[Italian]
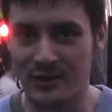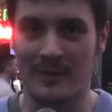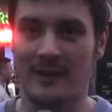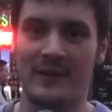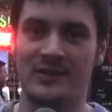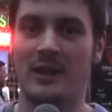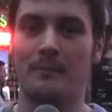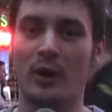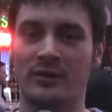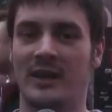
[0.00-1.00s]
insomma le fasi che
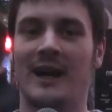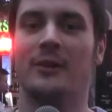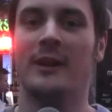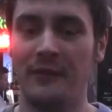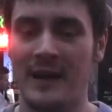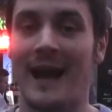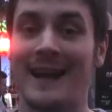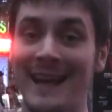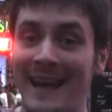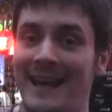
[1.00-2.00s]
porteranno alla
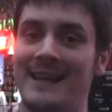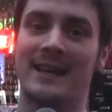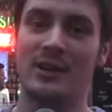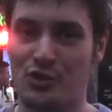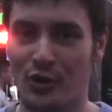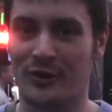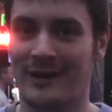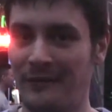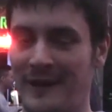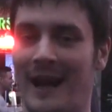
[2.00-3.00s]
finale e il gran giorno
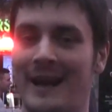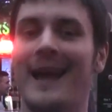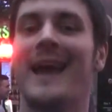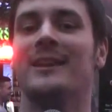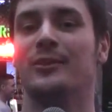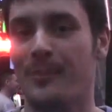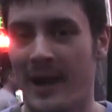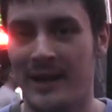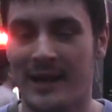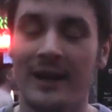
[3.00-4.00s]
della finale è
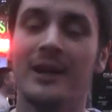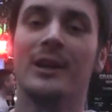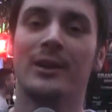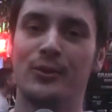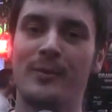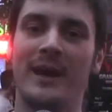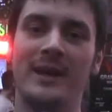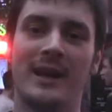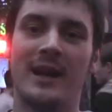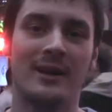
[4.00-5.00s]
domenica.
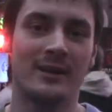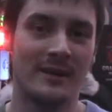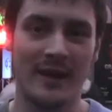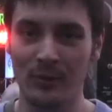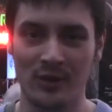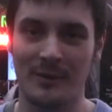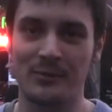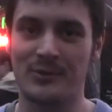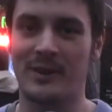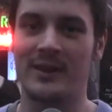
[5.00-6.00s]
Domenica le ultime
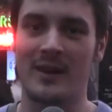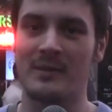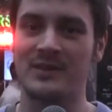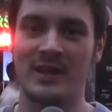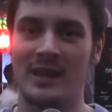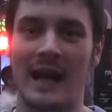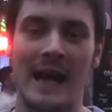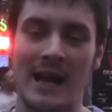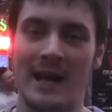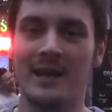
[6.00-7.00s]
due squadre rimaste in
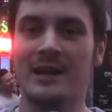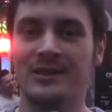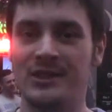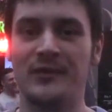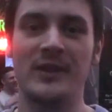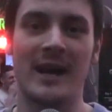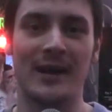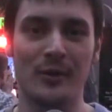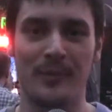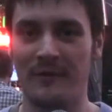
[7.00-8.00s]
gara si
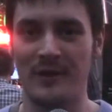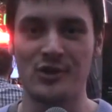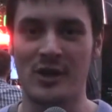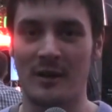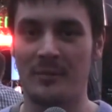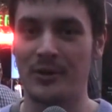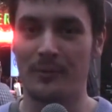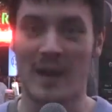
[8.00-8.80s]
sfideranno per vincere l'ambito